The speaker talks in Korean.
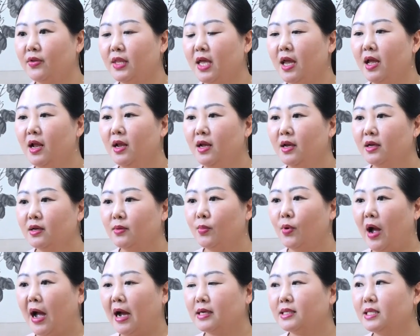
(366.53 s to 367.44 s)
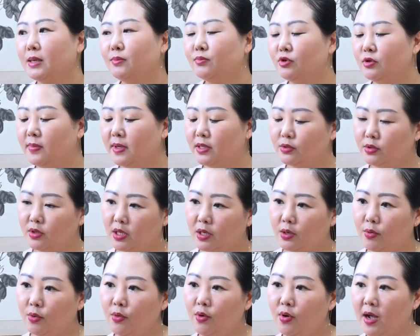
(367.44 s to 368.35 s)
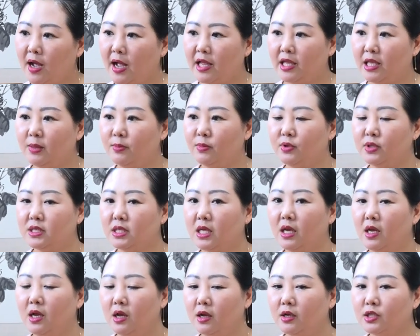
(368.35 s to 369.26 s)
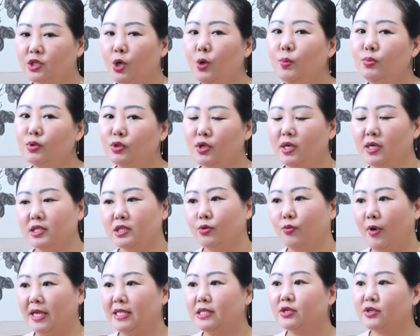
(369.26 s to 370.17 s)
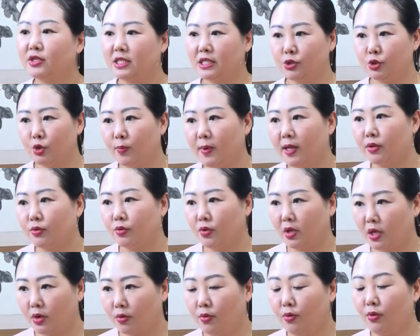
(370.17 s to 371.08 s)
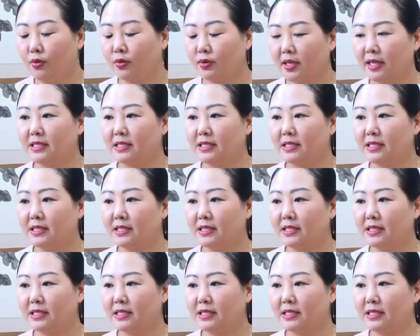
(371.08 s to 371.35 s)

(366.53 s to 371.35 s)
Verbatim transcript: 근데 네. 뭐 앙상블반도 있고 아니면 이제 처음부터 하시는 완전 기초반도 있고 음.